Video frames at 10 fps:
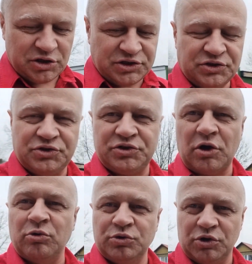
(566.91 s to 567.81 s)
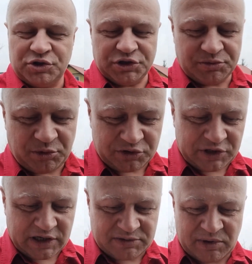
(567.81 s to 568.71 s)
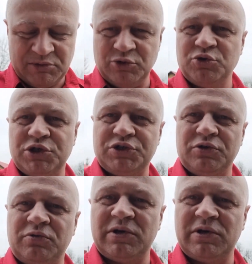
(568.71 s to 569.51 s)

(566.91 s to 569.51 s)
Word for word: e, to unosić, bo teraz mamy duży stół.